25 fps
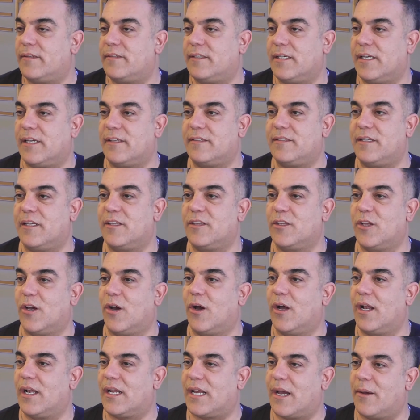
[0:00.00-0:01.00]
sigue
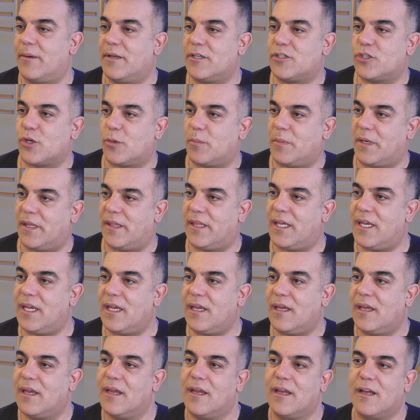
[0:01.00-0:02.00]
siendo el cabello midi,